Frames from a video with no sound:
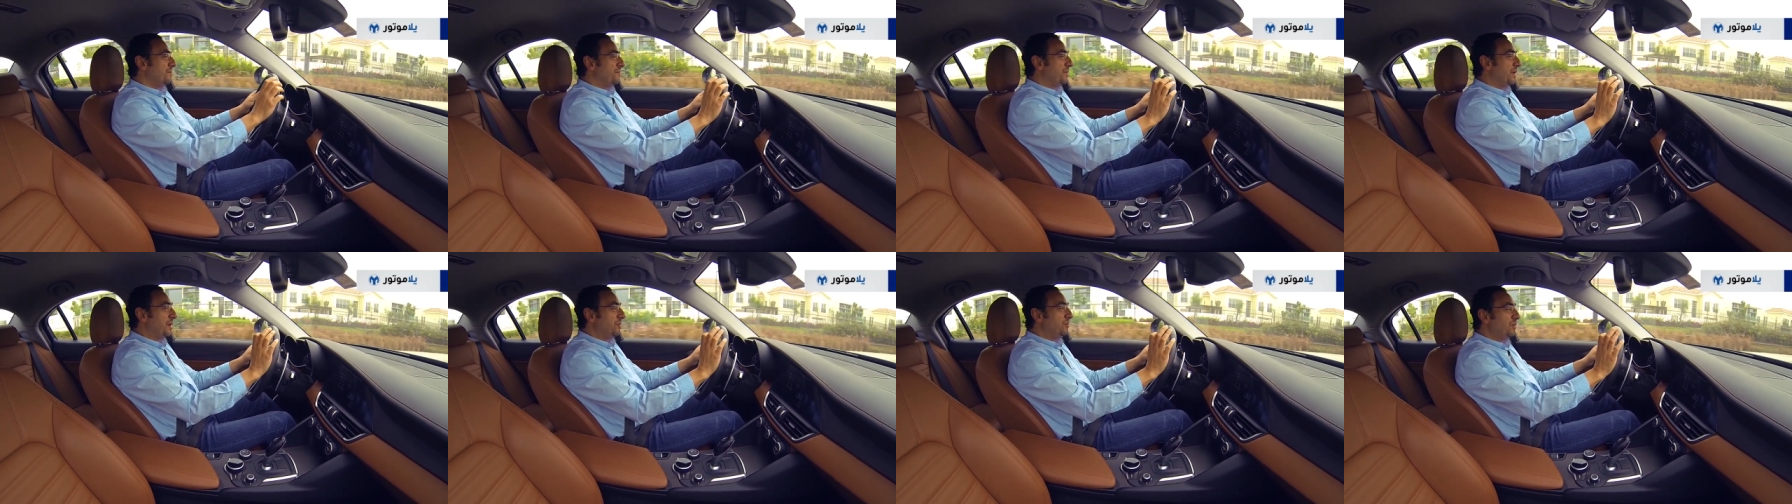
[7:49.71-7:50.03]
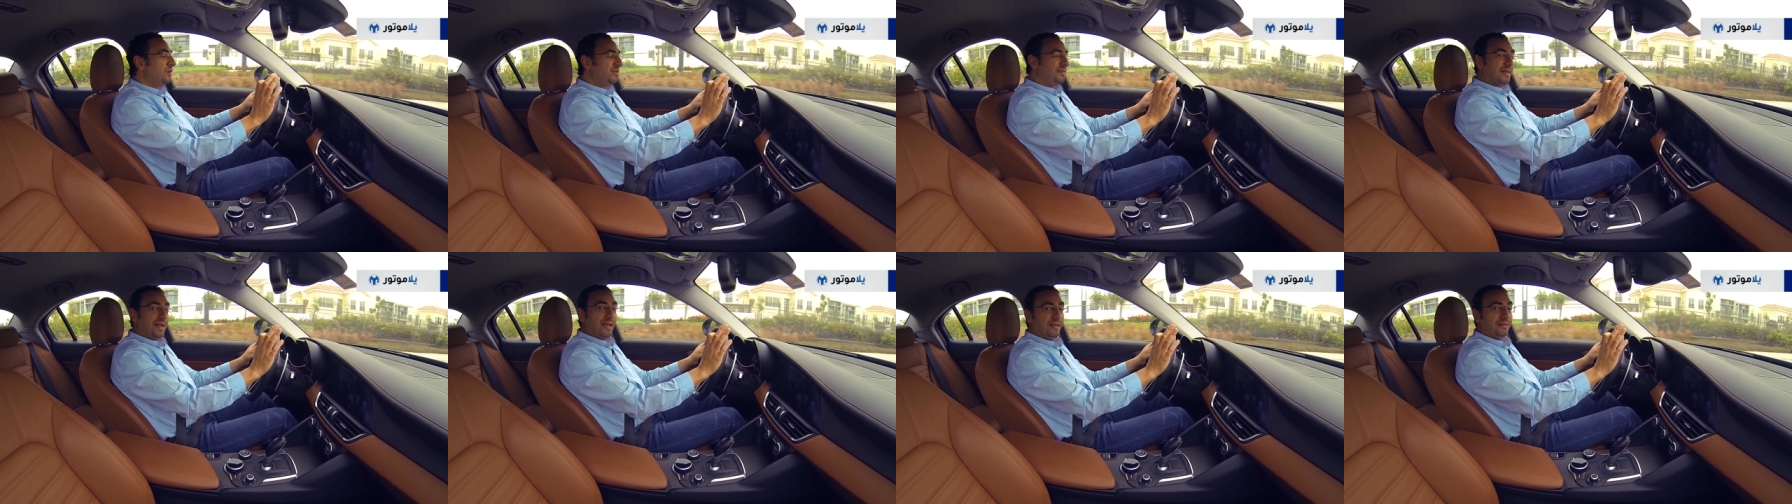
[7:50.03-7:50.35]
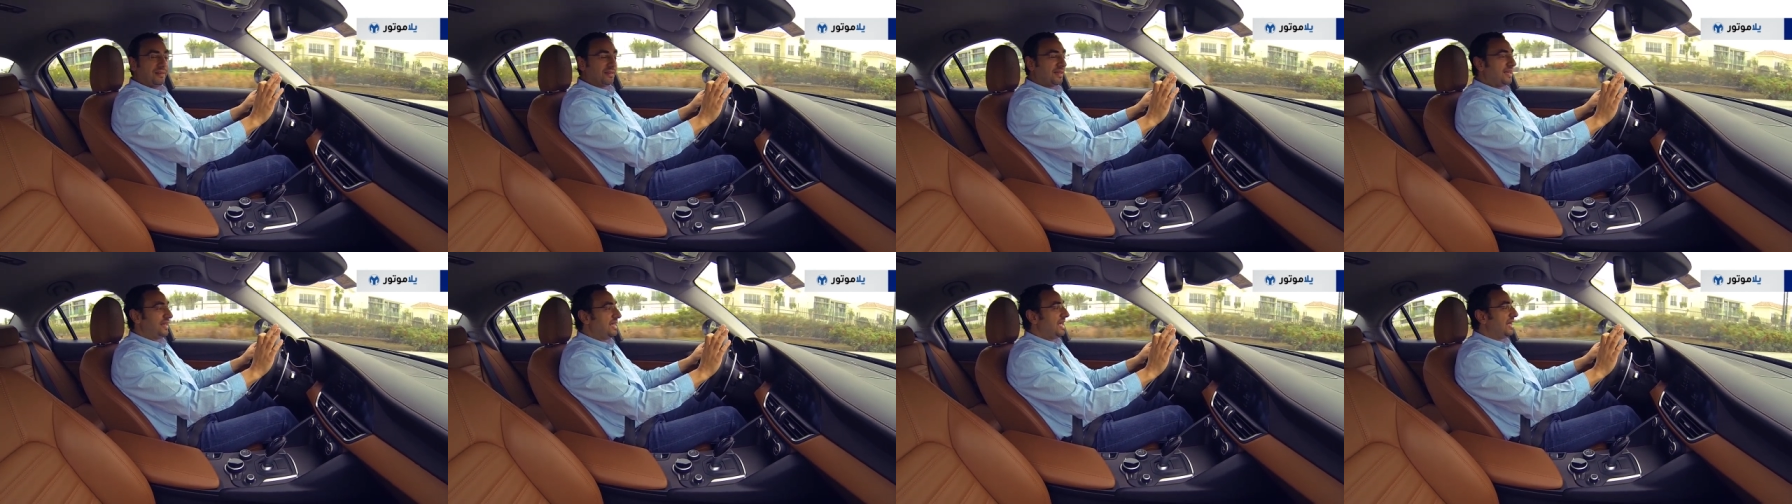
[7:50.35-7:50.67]
من
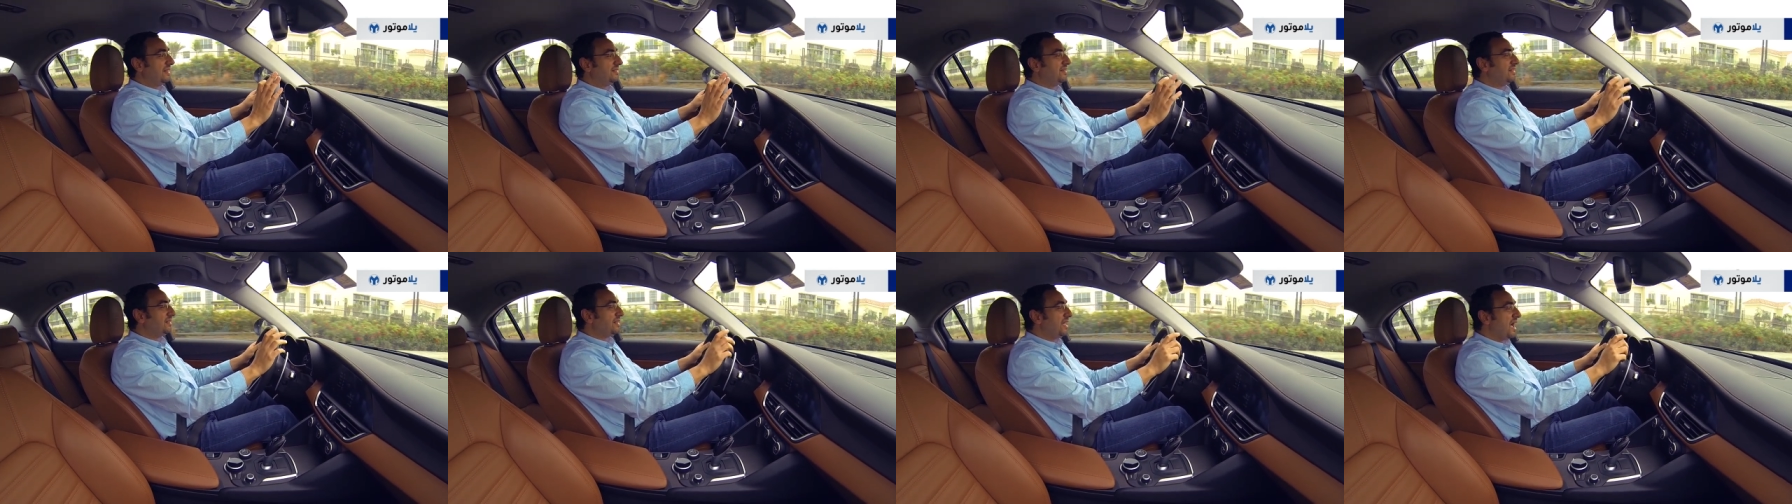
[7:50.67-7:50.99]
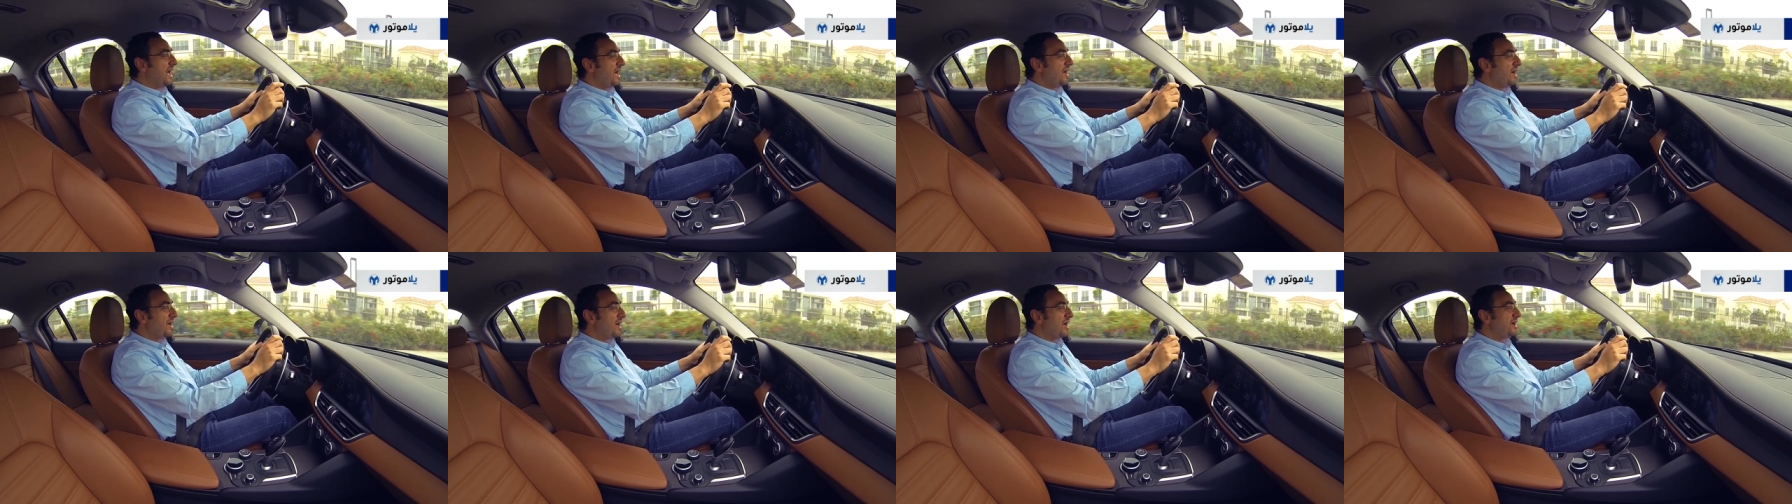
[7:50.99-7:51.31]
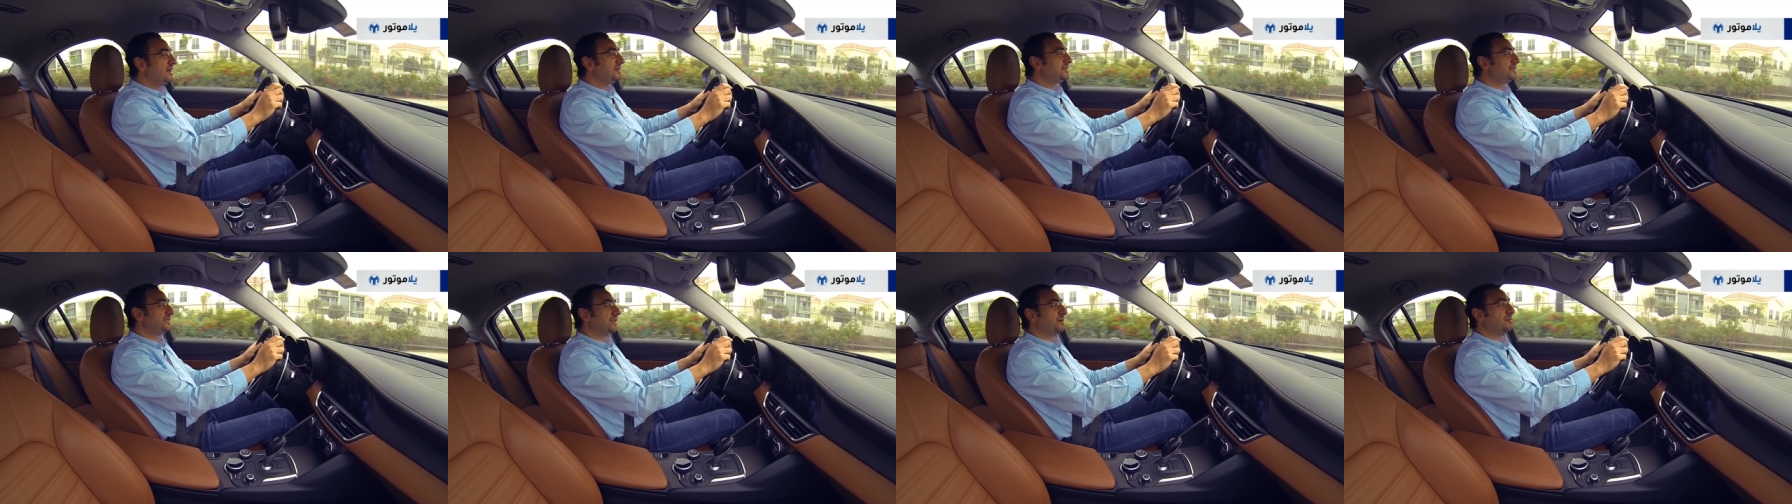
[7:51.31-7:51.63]
متعة قيادتها
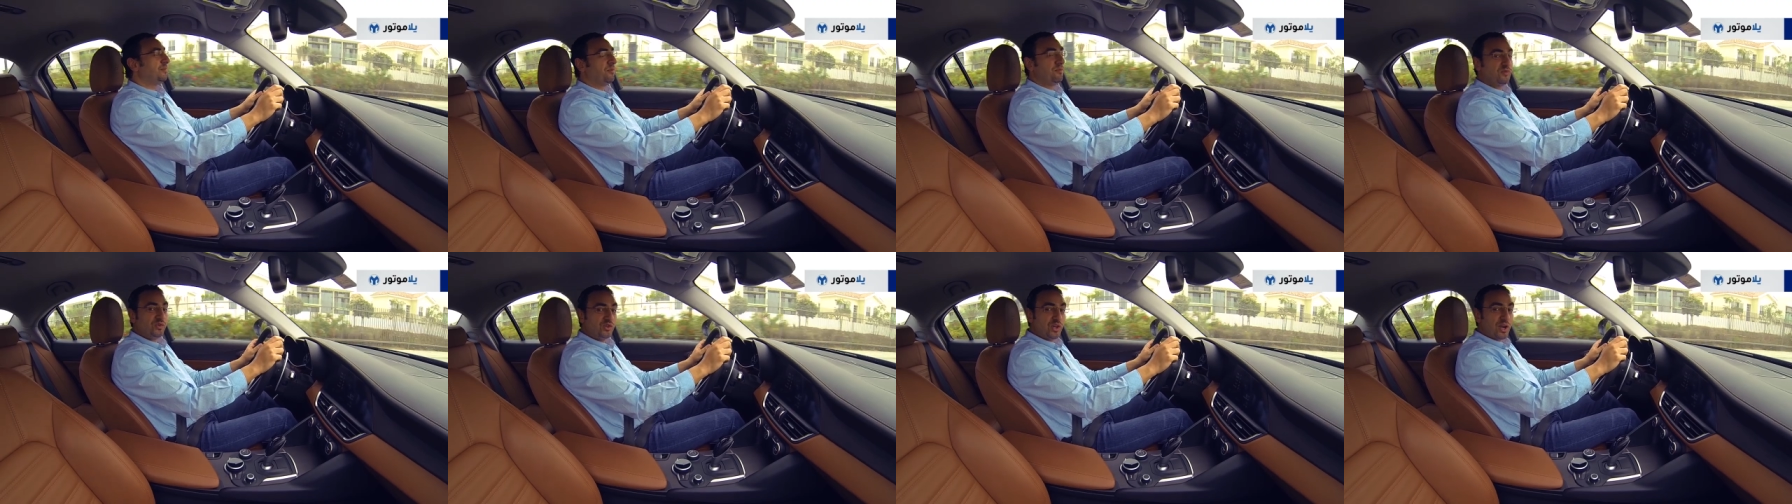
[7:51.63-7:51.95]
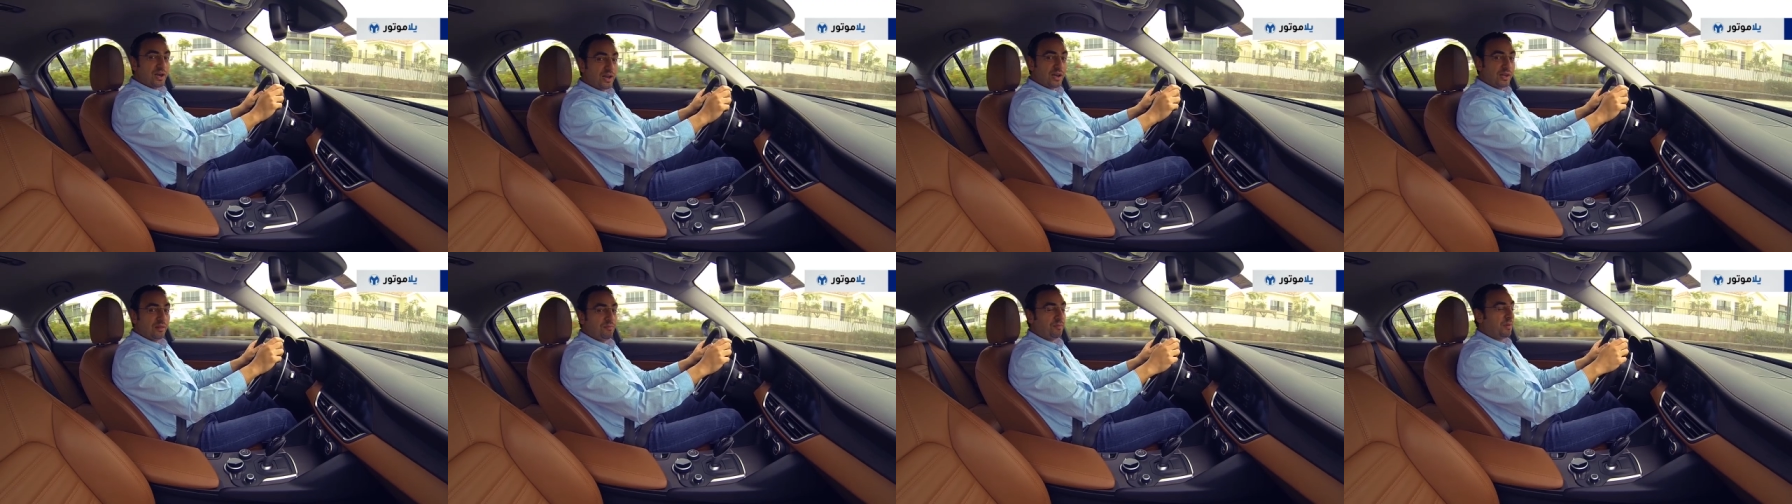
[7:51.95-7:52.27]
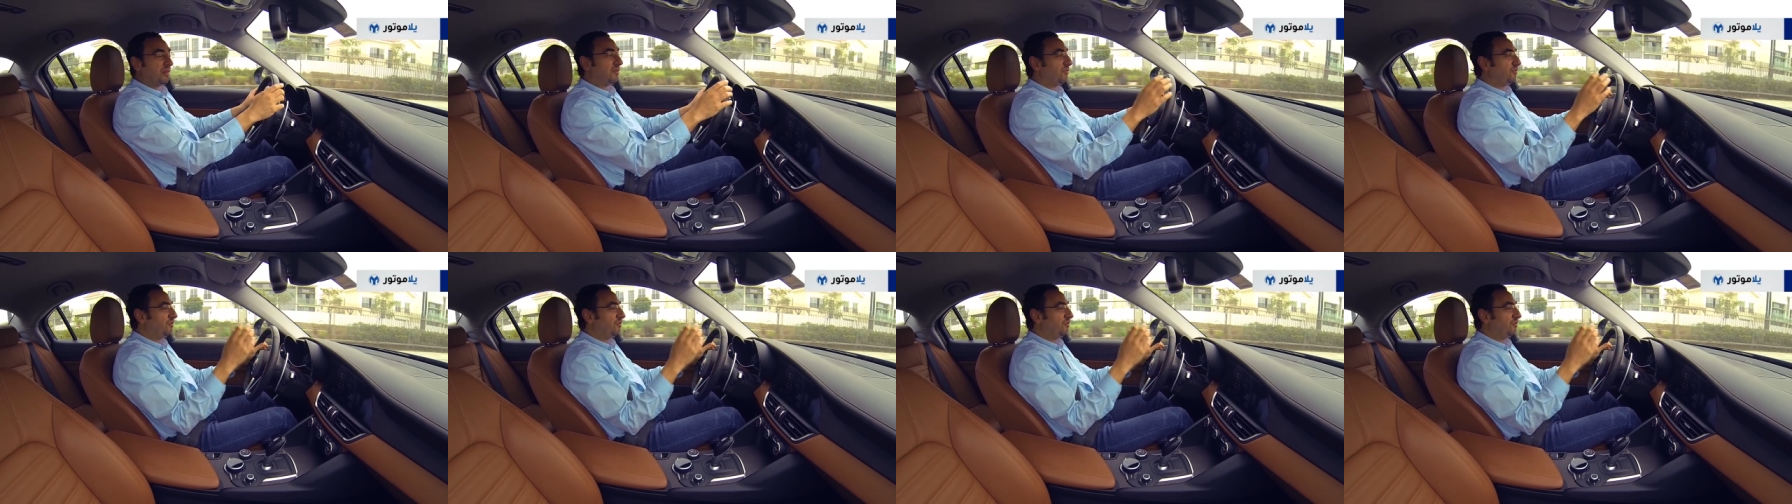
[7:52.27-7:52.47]
خاصة بمجرد ما